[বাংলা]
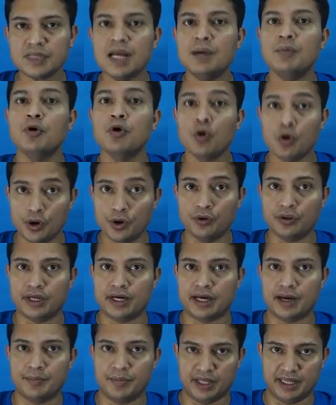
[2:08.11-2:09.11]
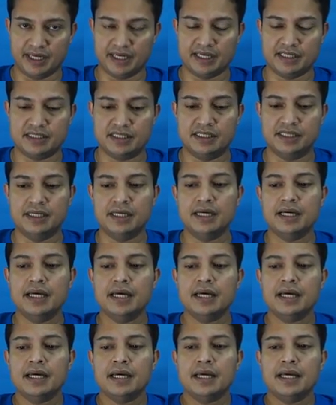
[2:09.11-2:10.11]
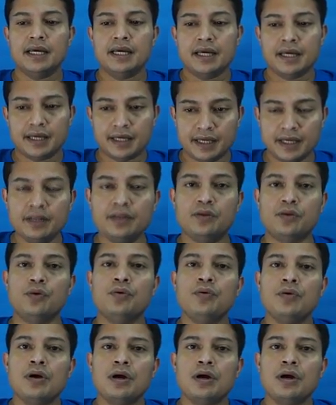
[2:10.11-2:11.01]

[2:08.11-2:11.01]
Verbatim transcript: এবং হয়েও থাকে আমরা দেখেছি কিন্তু